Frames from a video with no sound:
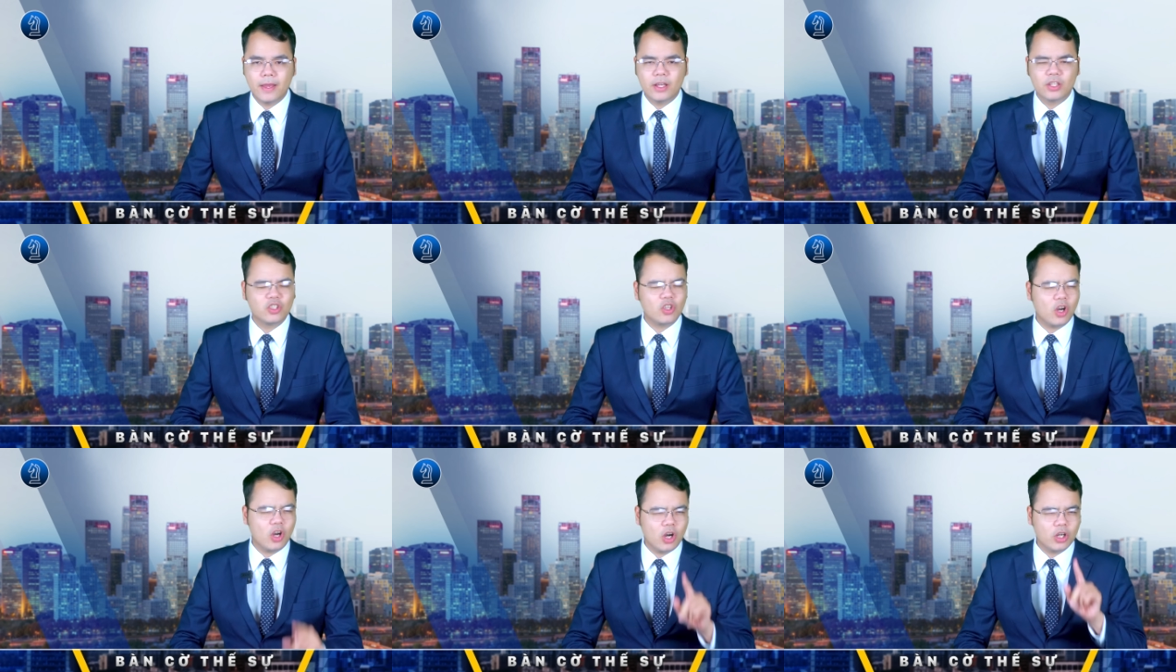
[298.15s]

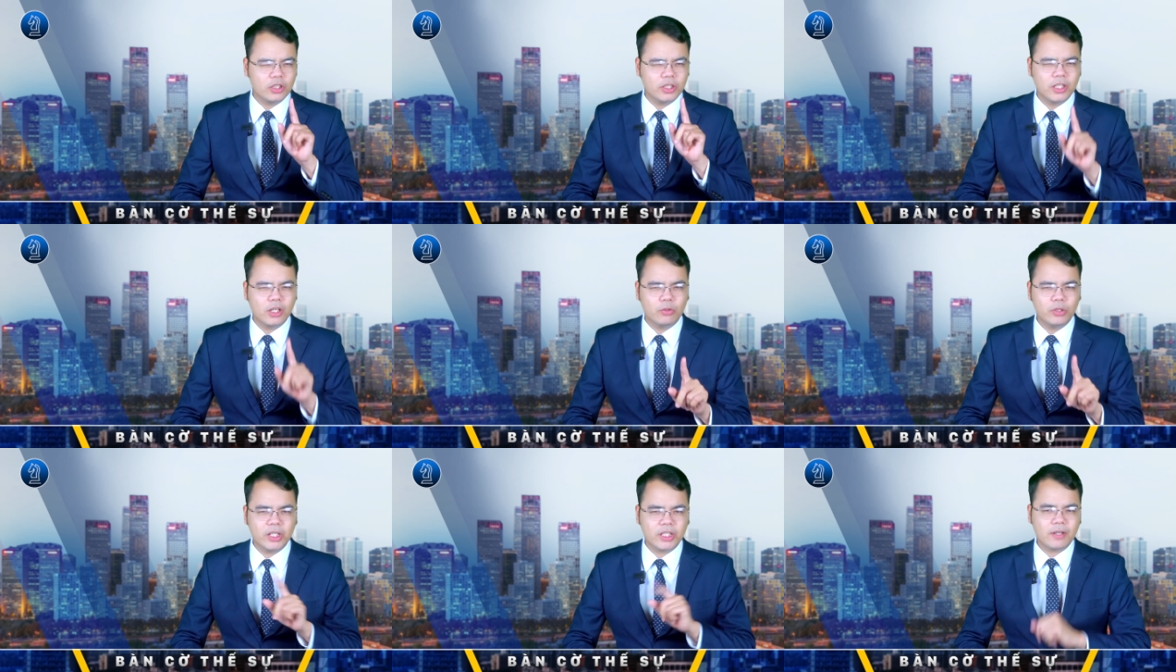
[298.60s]
do họ
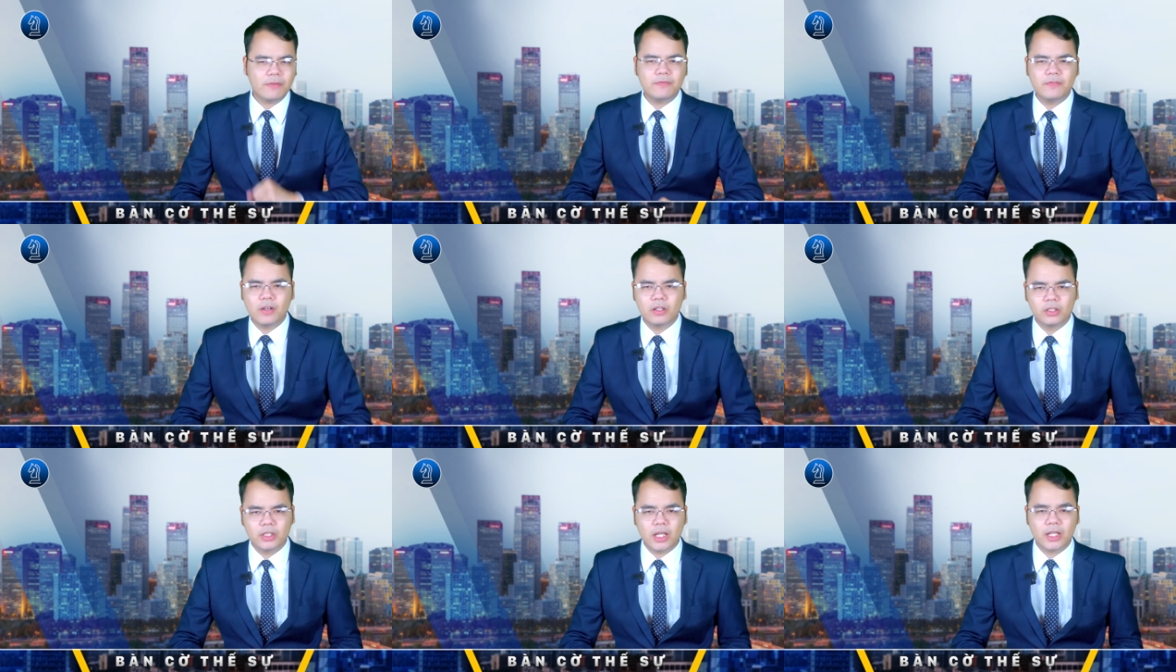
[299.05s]
thiếu đi các
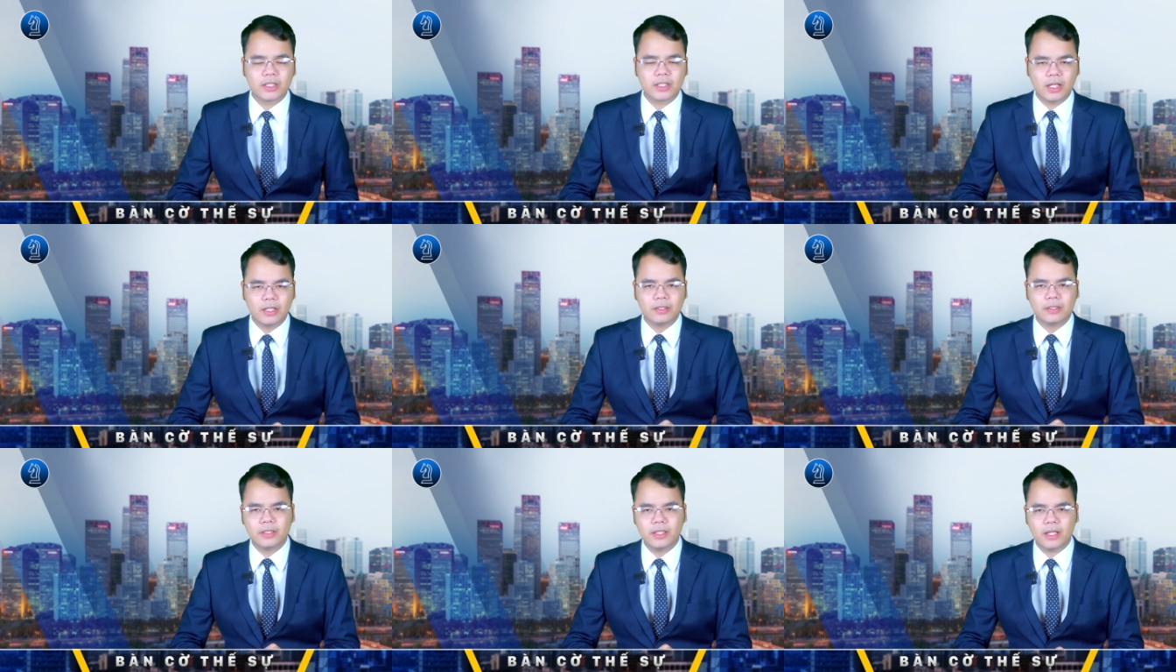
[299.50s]
phương tiện
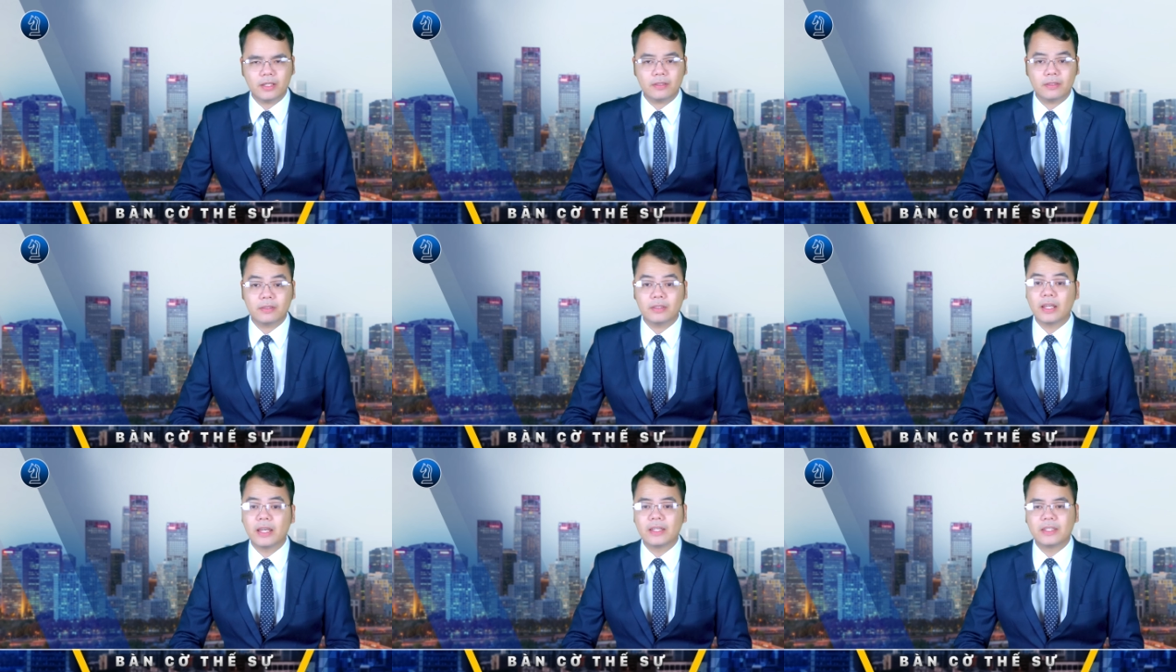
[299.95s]
cần thiết
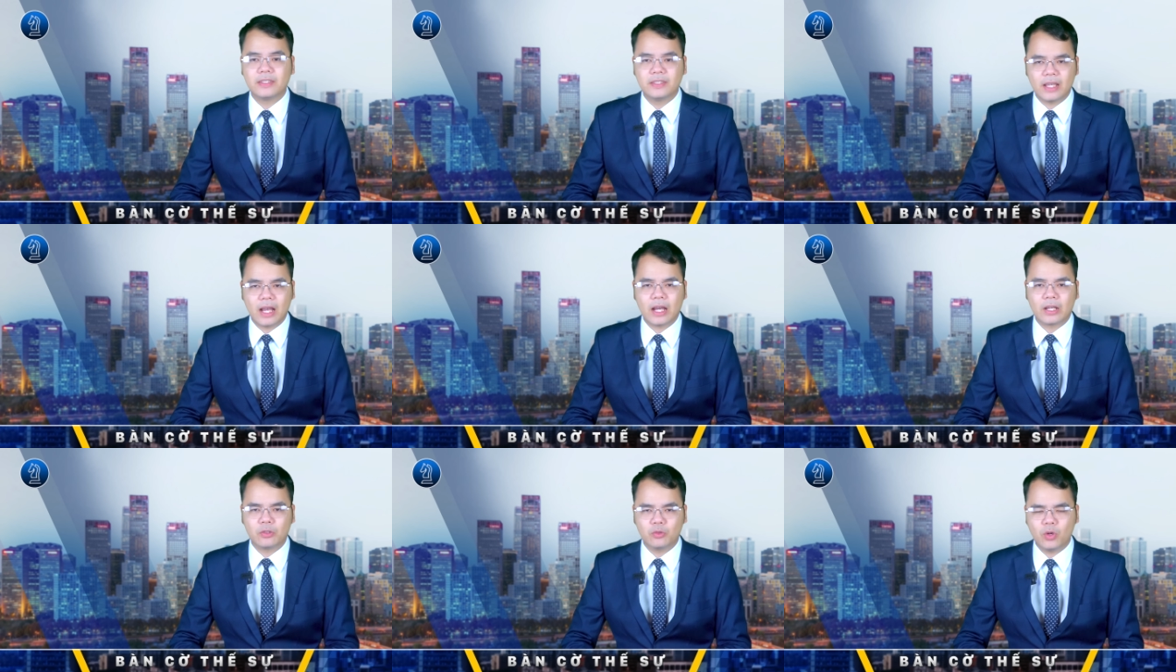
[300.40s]
để
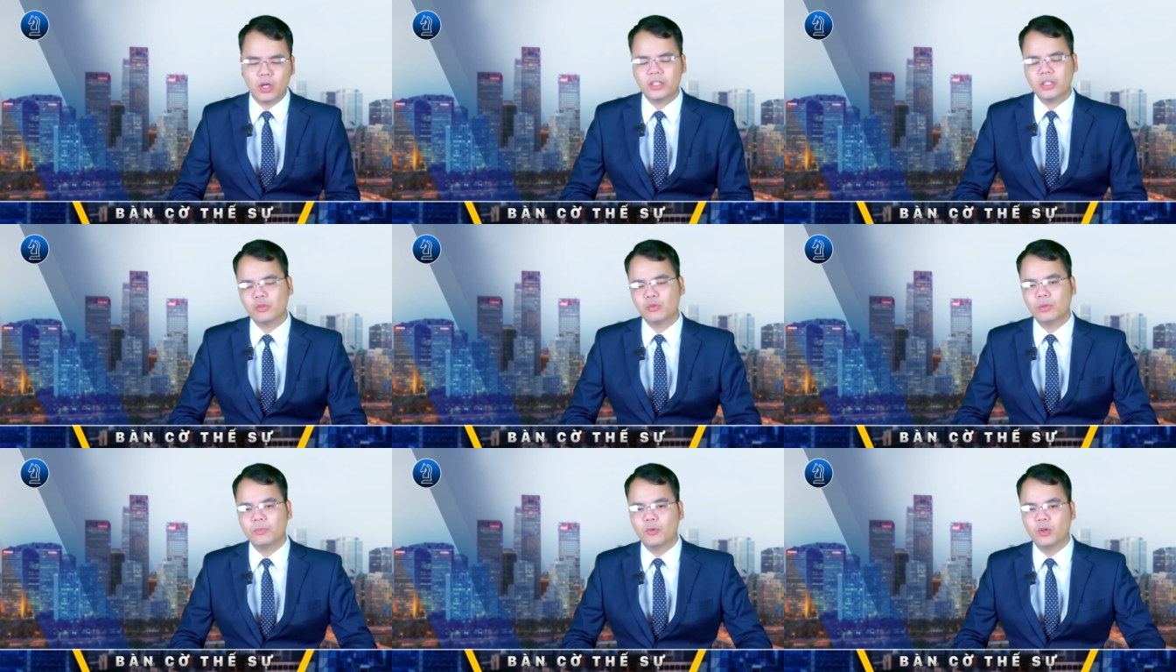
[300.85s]
trả đũa
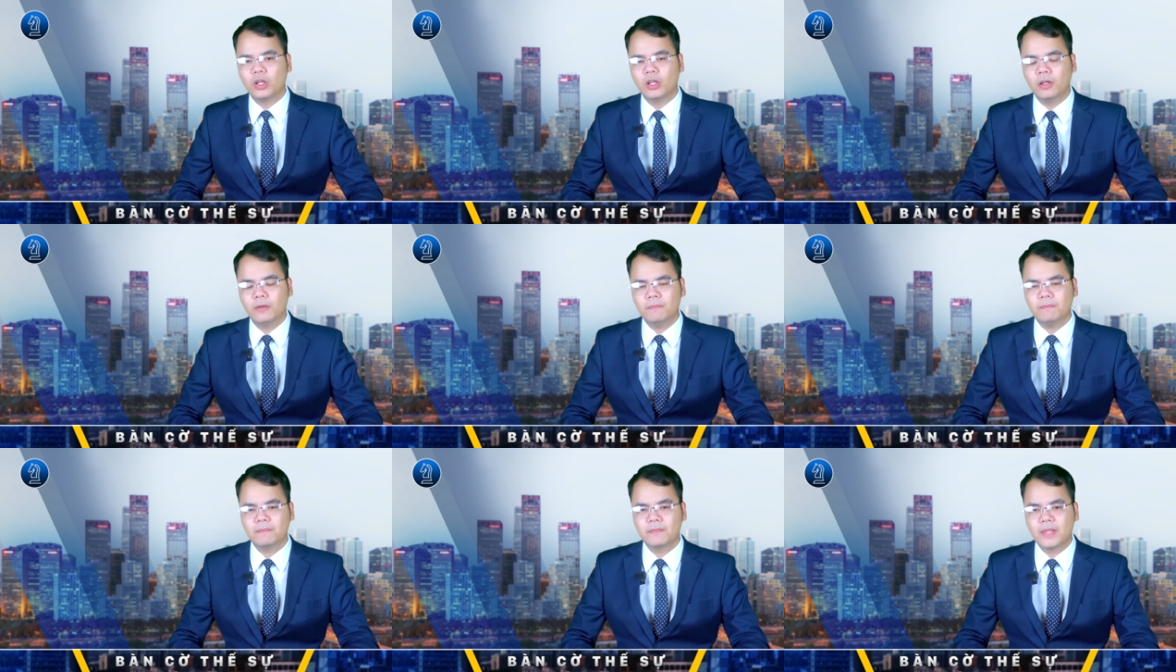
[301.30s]
trên quy mô
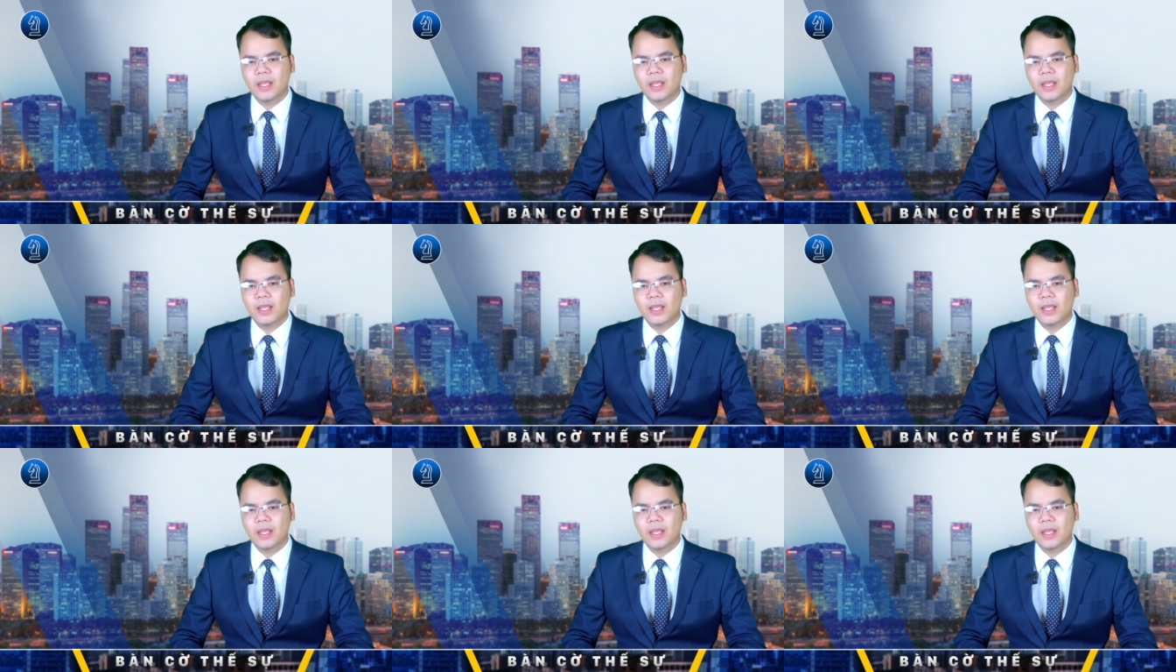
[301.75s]
lớn.